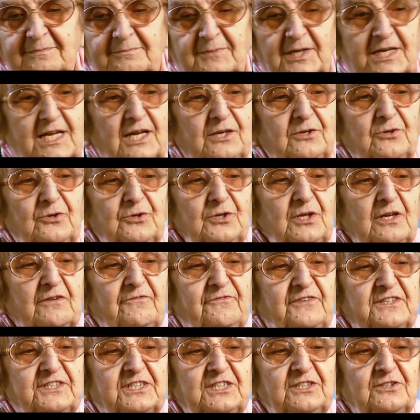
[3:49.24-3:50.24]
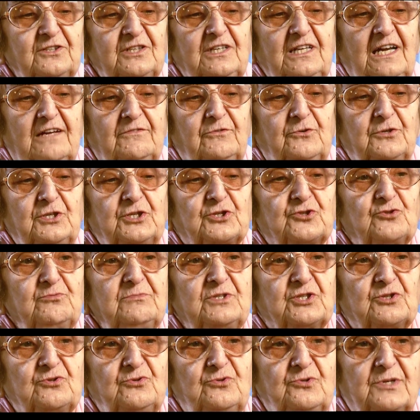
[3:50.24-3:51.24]
perché noi facendo i lavori su
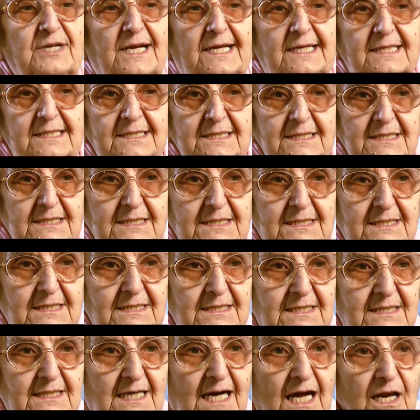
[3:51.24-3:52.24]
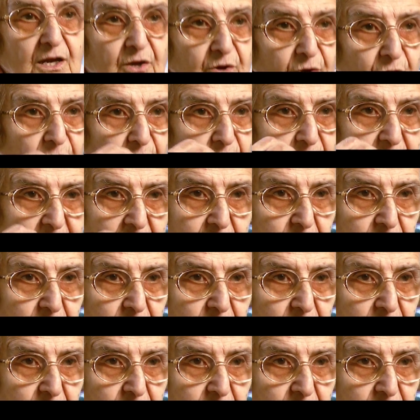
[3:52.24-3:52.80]
misura, allora